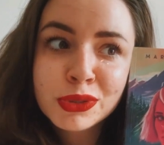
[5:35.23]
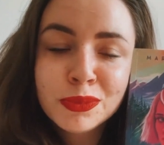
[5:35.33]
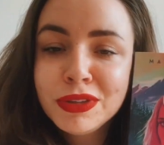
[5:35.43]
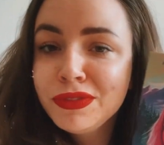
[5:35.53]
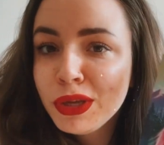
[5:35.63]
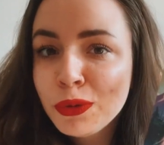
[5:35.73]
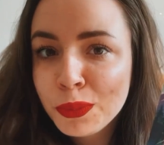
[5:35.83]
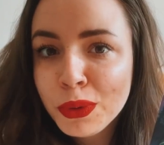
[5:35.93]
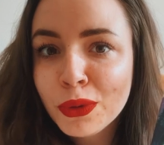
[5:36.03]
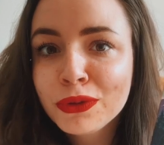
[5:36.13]
co mnie w niej
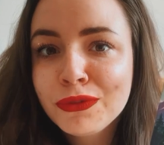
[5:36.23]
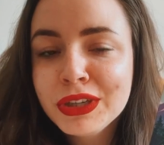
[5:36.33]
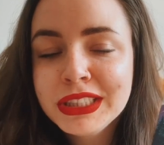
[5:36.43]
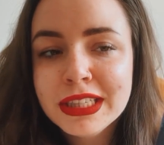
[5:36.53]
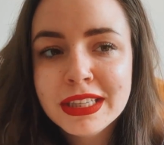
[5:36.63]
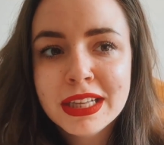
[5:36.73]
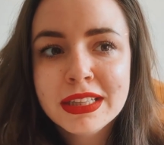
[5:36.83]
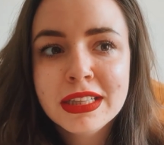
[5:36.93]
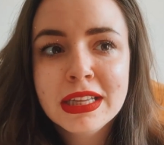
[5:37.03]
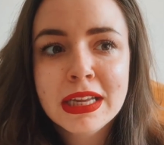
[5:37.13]
kupiło, to właśnie
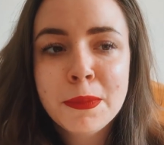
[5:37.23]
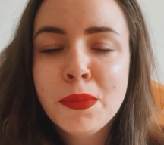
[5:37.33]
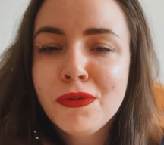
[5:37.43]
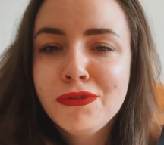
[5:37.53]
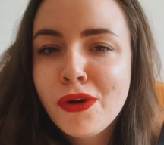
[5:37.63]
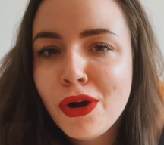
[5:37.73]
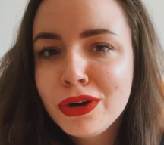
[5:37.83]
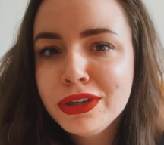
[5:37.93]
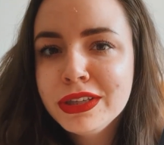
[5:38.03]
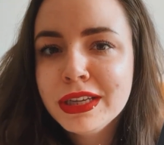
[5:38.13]
ten e,
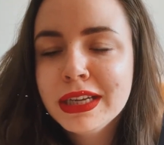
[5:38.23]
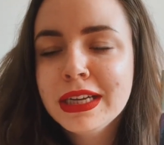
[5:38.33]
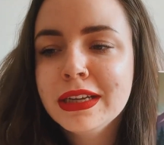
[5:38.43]
powolny, e,